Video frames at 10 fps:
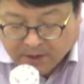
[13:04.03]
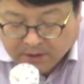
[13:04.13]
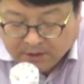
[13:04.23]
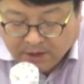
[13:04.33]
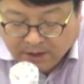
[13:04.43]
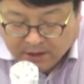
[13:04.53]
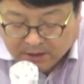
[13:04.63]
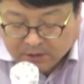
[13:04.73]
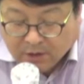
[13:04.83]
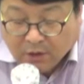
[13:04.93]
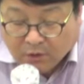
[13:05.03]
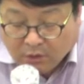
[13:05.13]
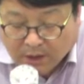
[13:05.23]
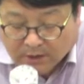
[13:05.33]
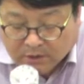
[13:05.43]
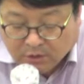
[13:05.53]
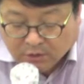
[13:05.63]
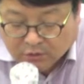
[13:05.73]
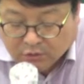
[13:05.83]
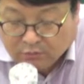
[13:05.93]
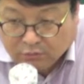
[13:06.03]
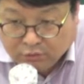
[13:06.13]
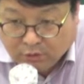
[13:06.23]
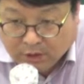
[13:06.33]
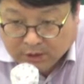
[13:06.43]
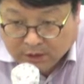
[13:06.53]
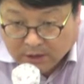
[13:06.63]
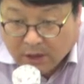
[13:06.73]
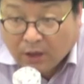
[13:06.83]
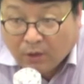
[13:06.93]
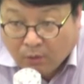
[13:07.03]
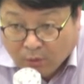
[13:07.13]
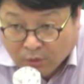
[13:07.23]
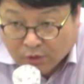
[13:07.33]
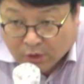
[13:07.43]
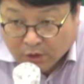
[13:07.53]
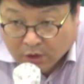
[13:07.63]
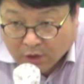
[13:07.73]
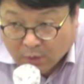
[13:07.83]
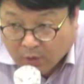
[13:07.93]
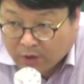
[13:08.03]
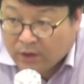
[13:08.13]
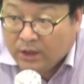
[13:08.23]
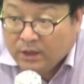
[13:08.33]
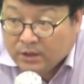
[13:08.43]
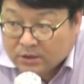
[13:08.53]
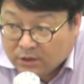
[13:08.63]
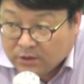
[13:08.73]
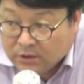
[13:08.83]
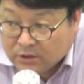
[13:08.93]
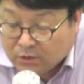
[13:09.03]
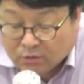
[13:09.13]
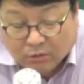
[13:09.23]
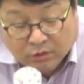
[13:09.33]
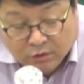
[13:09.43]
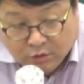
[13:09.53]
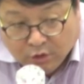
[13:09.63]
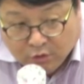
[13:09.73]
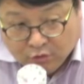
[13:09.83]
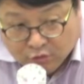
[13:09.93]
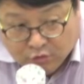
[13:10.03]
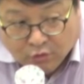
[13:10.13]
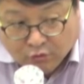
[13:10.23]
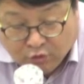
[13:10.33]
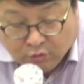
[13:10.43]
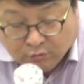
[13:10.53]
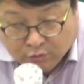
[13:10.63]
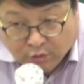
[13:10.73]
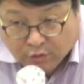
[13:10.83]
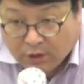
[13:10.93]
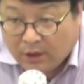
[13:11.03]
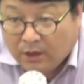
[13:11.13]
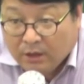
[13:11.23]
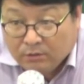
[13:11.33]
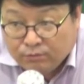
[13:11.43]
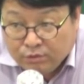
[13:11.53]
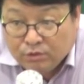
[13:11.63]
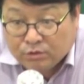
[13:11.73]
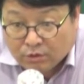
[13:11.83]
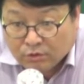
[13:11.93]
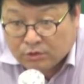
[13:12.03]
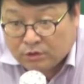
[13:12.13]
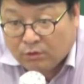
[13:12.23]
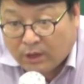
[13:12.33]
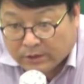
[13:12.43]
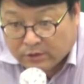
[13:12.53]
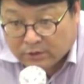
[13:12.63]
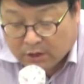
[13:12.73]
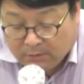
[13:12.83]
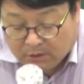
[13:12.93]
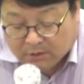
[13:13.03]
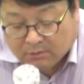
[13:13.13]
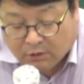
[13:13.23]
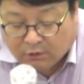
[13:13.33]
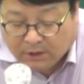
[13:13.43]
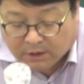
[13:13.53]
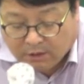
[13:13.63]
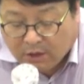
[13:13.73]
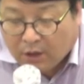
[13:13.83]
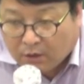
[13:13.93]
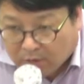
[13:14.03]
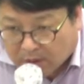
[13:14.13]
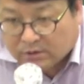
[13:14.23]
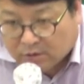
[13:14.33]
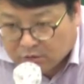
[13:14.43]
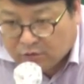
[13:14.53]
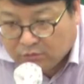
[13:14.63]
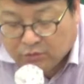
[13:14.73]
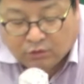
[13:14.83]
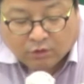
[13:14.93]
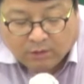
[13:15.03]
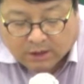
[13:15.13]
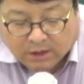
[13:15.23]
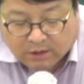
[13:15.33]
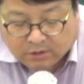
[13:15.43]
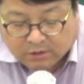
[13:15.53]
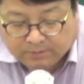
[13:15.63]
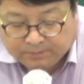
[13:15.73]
그 계약은 확정주로 무효가 된다. 5죠. 왜요? 정지 조건은 요동종 무효인데 불송주로 확정되면 뭐로 바뀌어요? 확정적 무효로 바뀌겠죠.